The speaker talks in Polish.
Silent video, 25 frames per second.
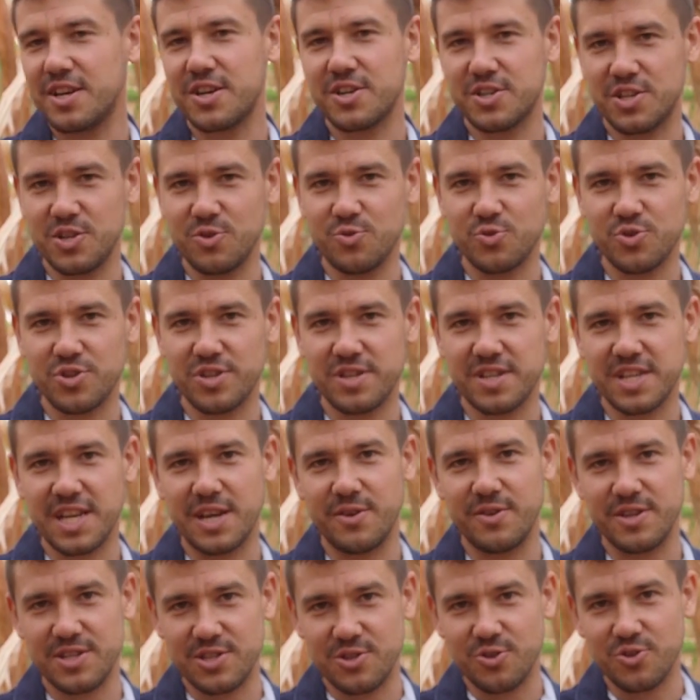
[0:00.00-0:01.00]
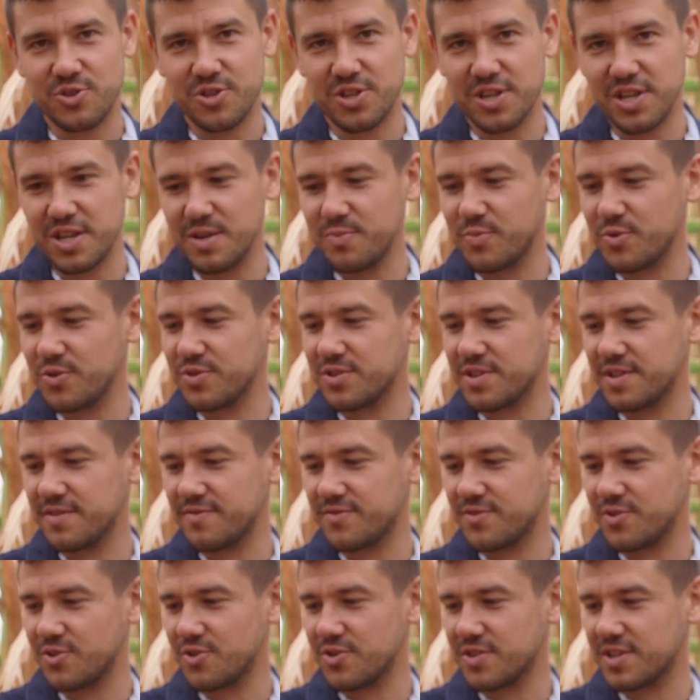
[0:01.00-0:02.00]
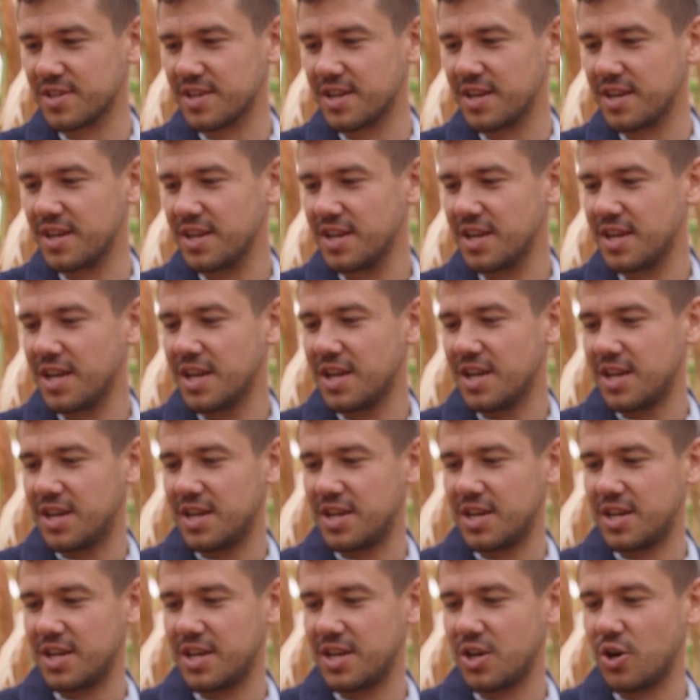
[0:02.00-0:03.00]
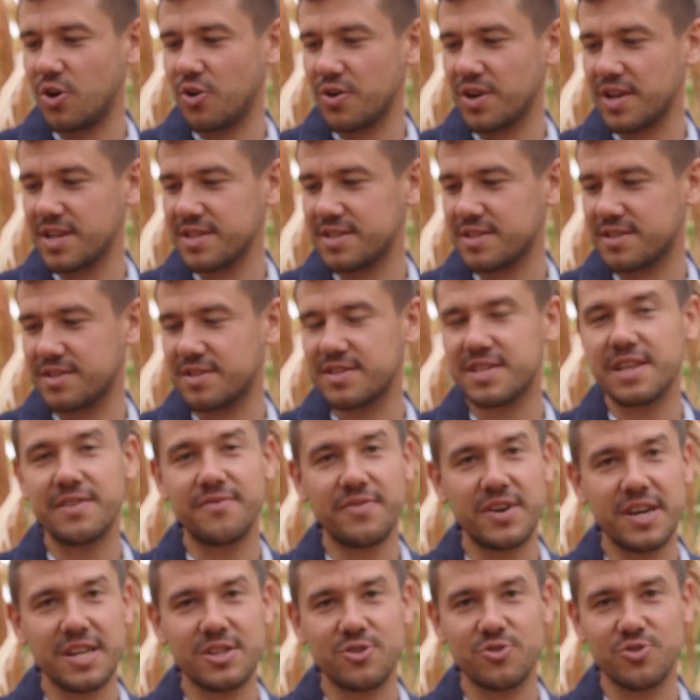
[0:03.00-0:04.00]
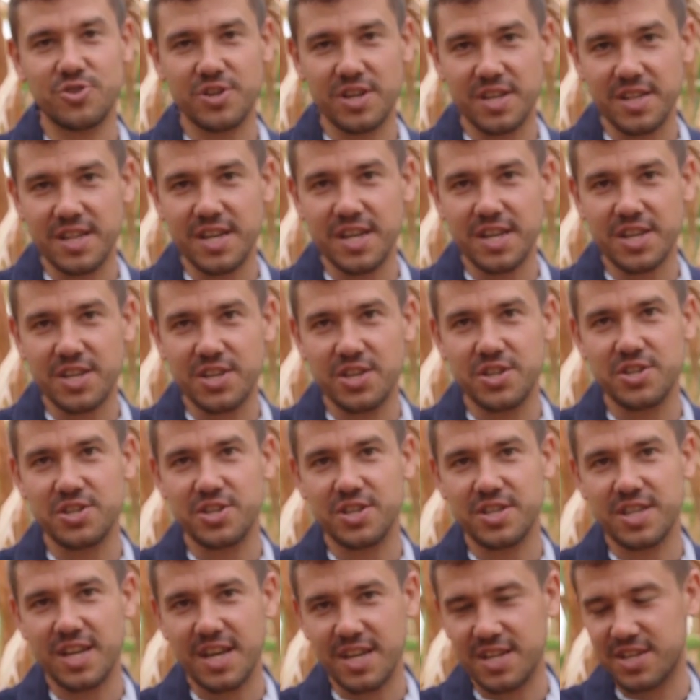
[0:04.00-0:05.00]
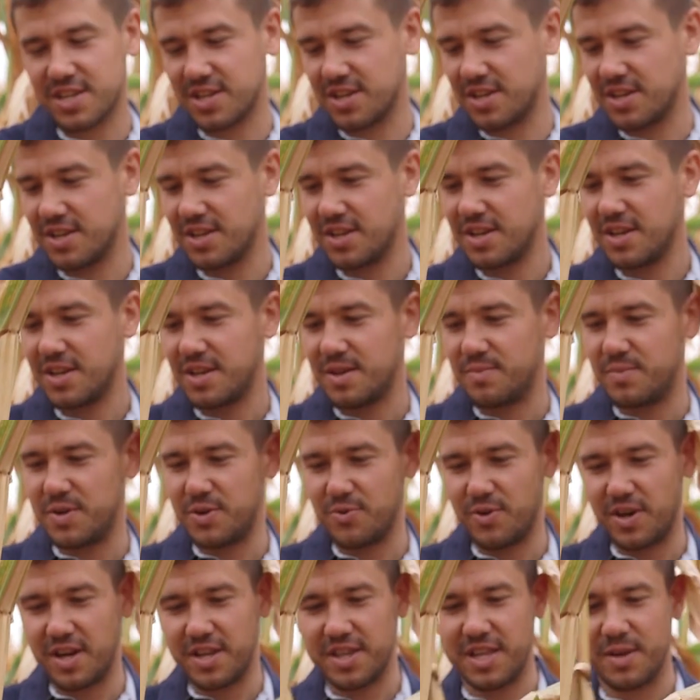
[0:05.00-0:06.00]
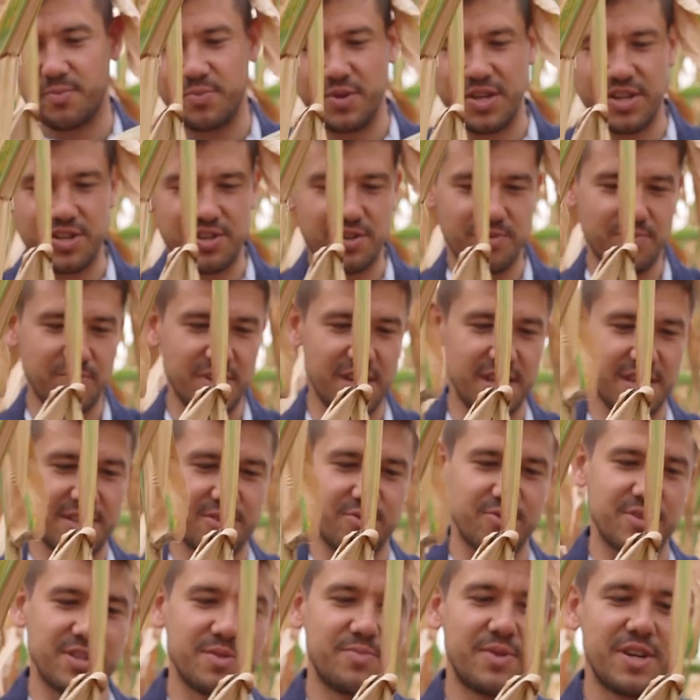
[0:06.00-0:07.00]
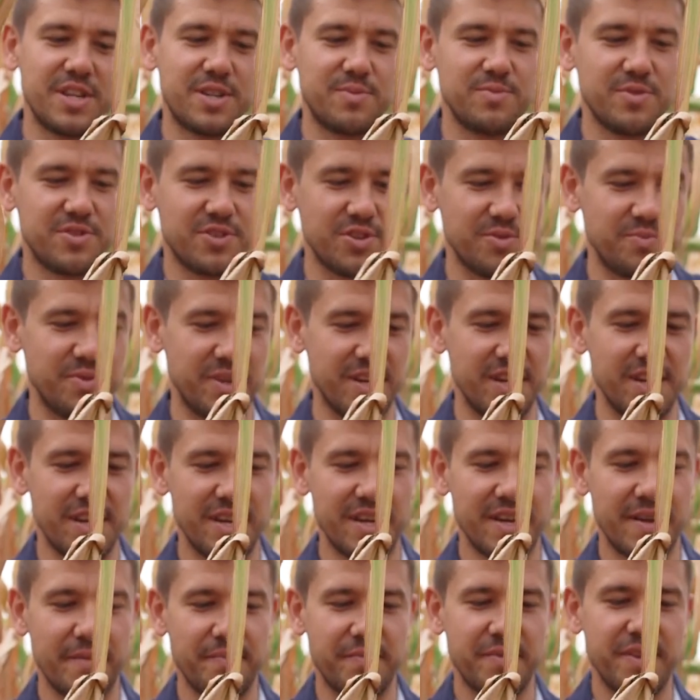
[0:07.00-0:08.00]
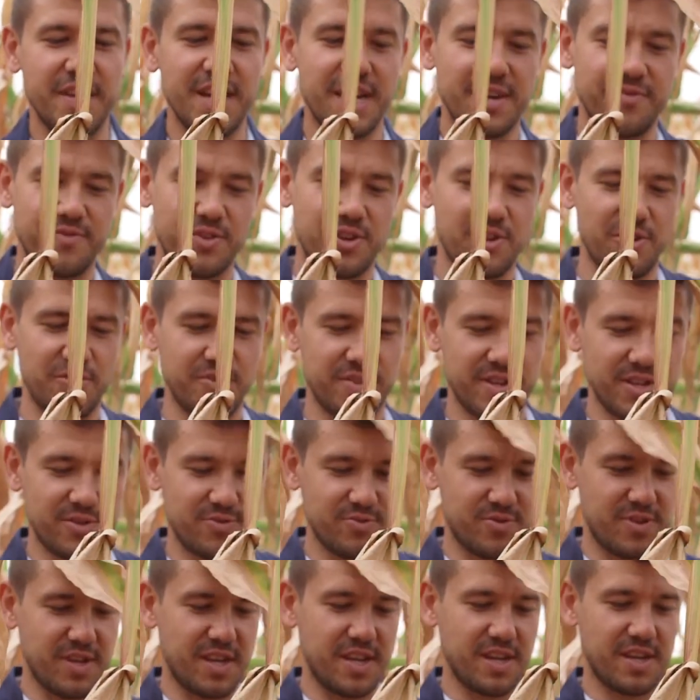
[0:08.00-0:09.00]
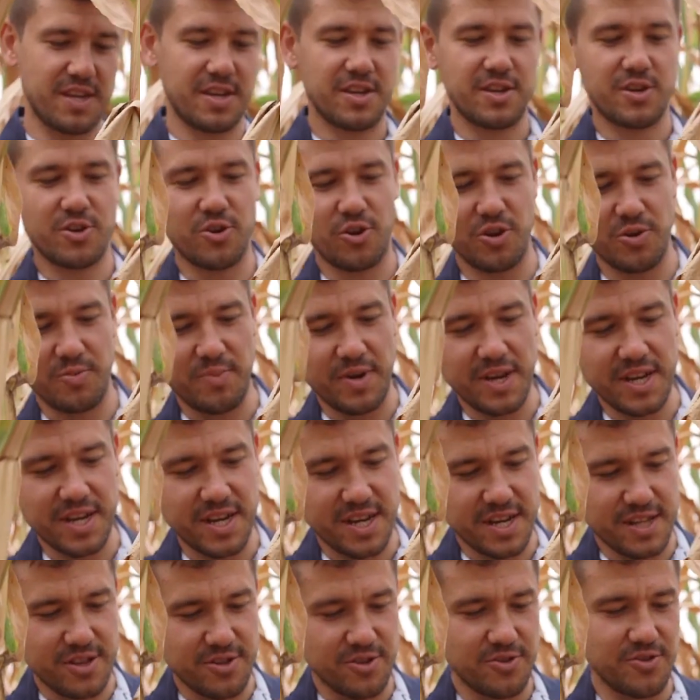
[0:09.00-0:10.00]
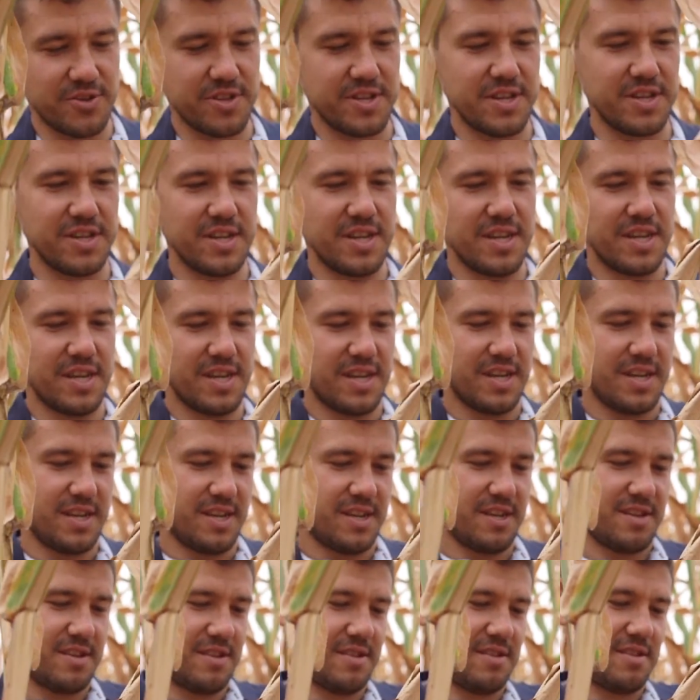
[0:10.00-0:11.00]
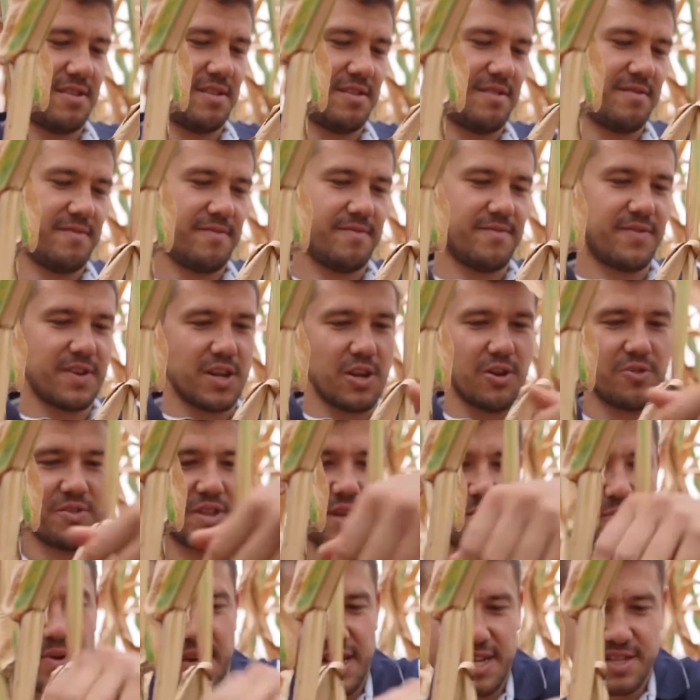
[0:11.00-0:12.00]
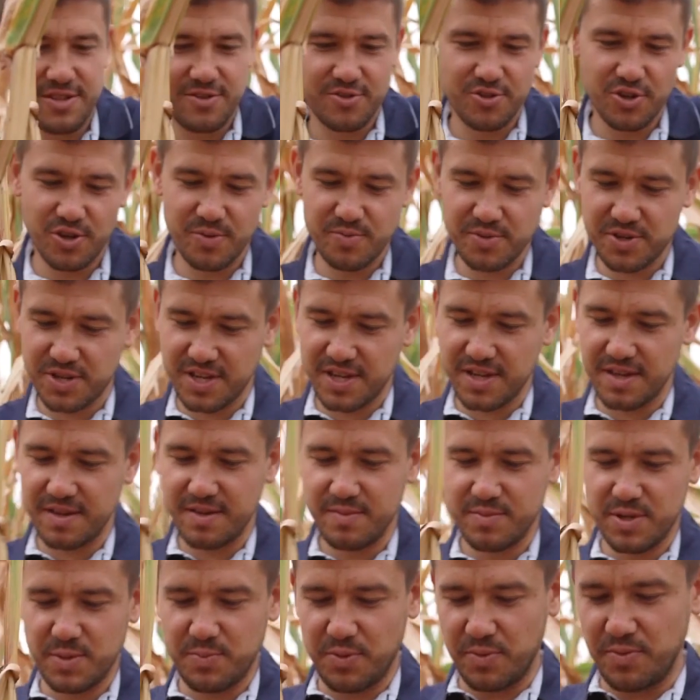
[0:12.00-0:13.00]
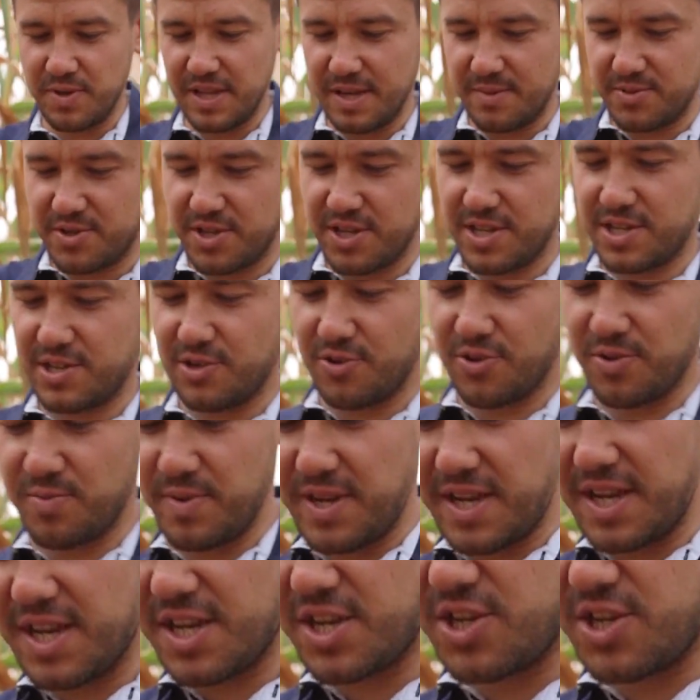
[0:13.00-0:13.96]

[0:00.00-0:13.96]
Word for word: gdzie uzyskała 104% wzorca oraz zawartość energii, gdzie także była na pierwszym miejscu. Zobaczmy sobie jak wygląda tutaj kolba Cardony, E, wygląda bardzo dobrze. Przypominam, że jest to odmiana